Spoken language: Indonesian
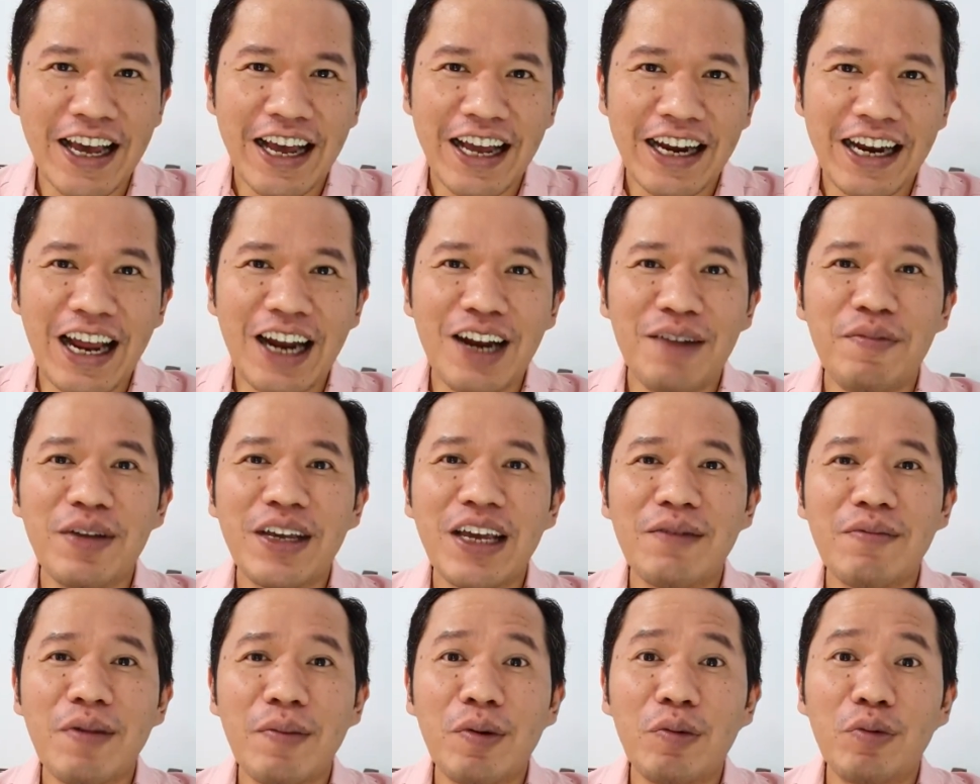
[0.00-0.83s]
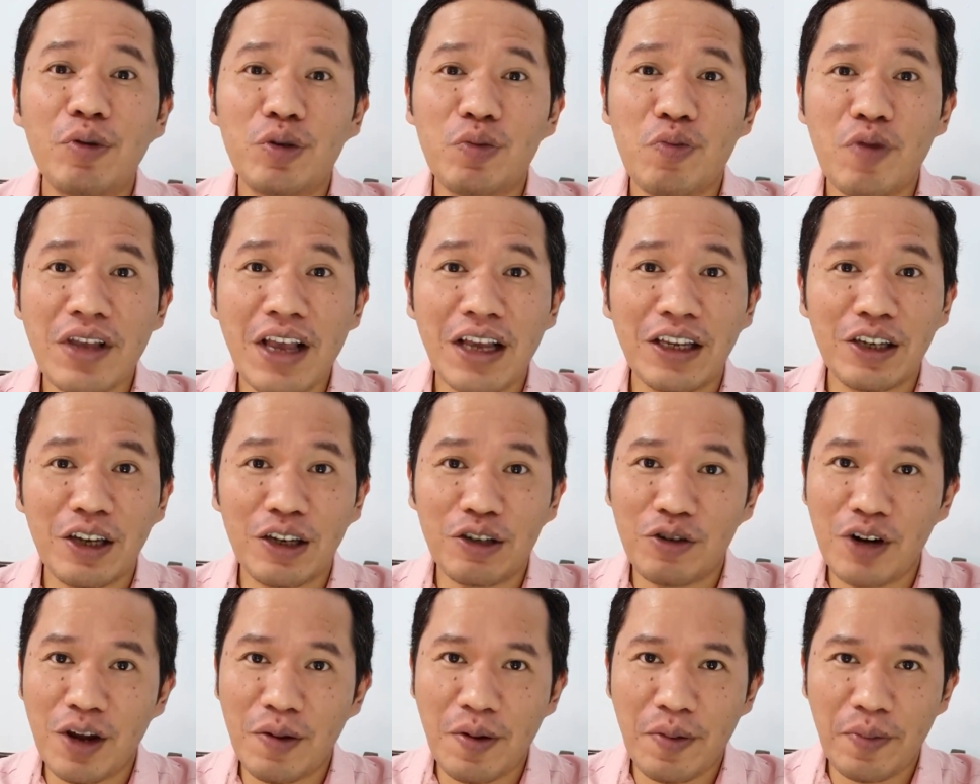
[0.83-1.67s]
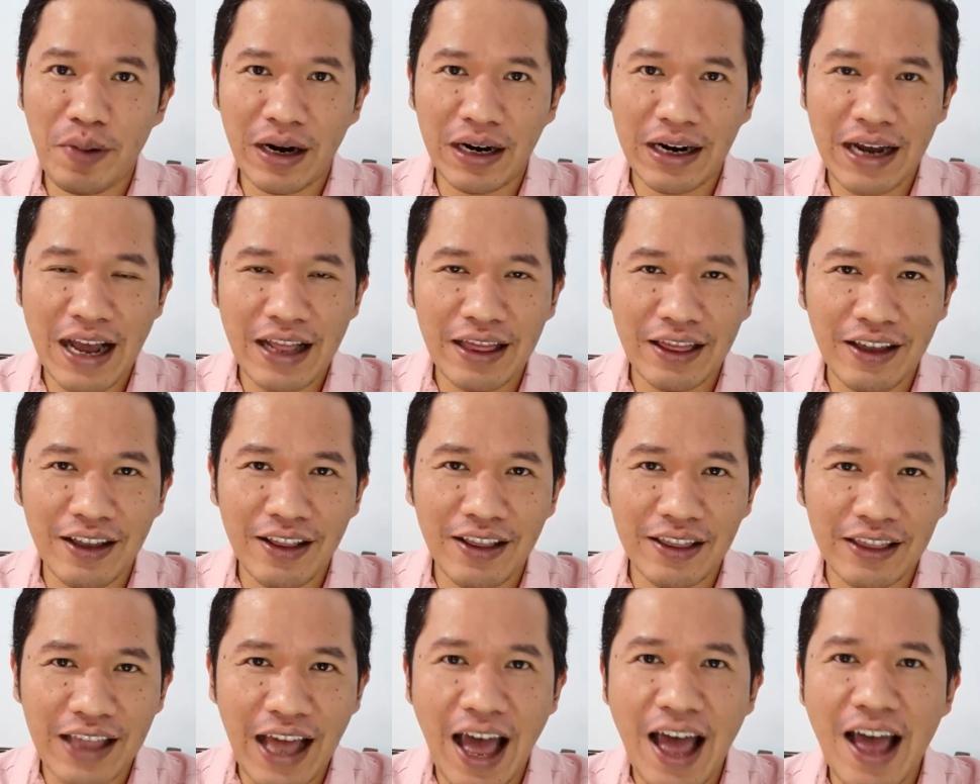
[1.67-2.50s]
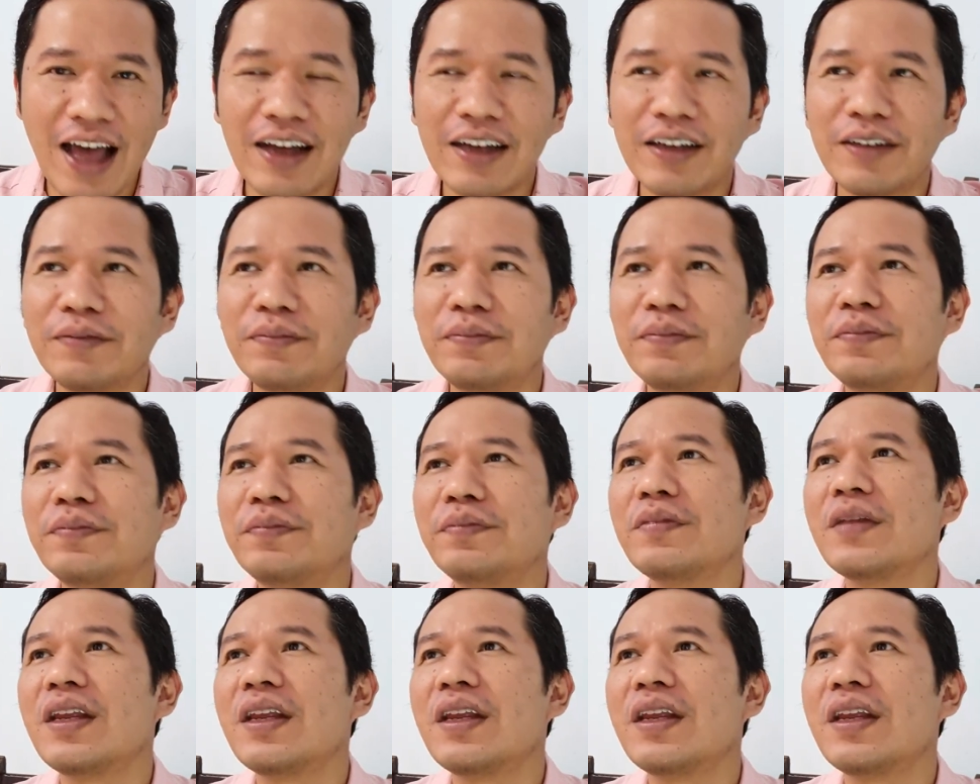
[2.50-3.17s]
Nah demikian Bapak Ibu semuanya saya sudah memaparkan tentang